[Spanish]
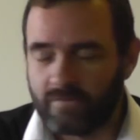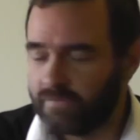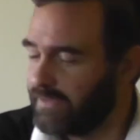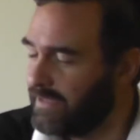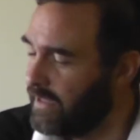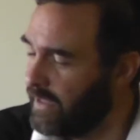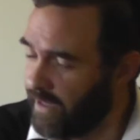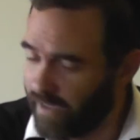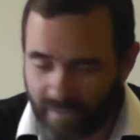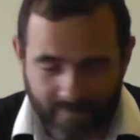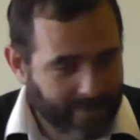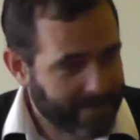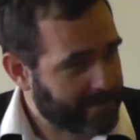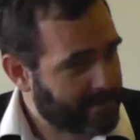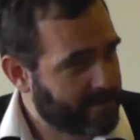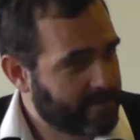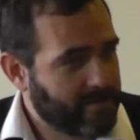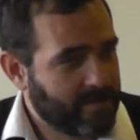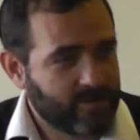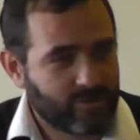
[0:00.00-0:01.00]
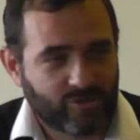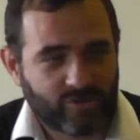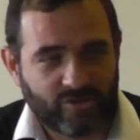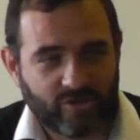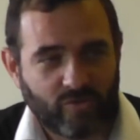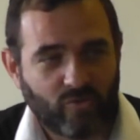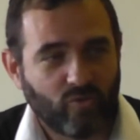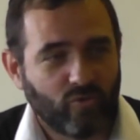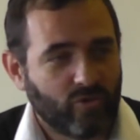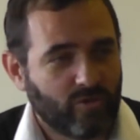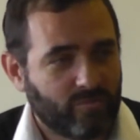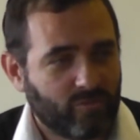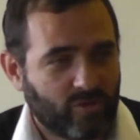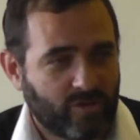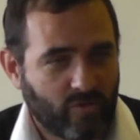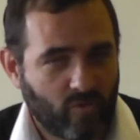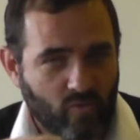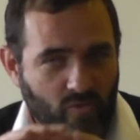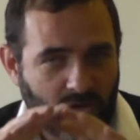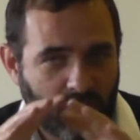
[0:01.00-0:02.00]
Claramente, eso ah, seguro,
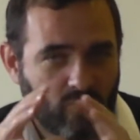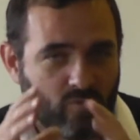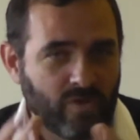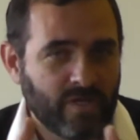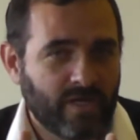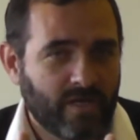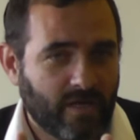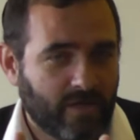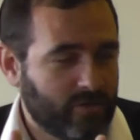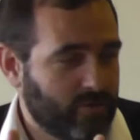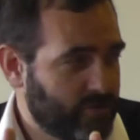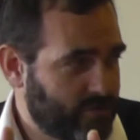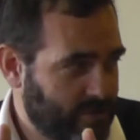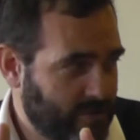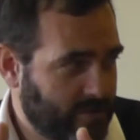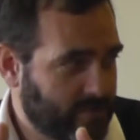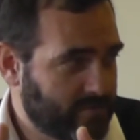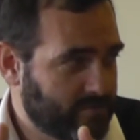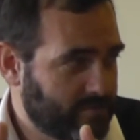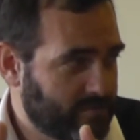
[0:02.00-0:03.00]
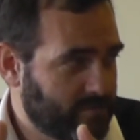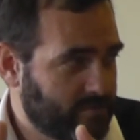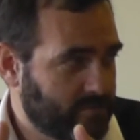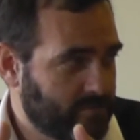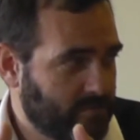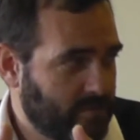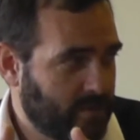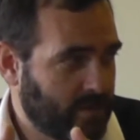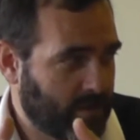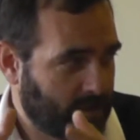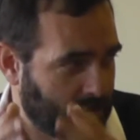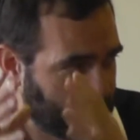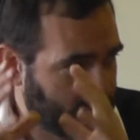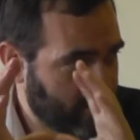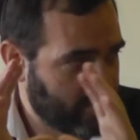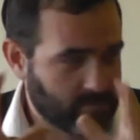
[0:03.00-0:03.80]
porque es una única cosa. Es la...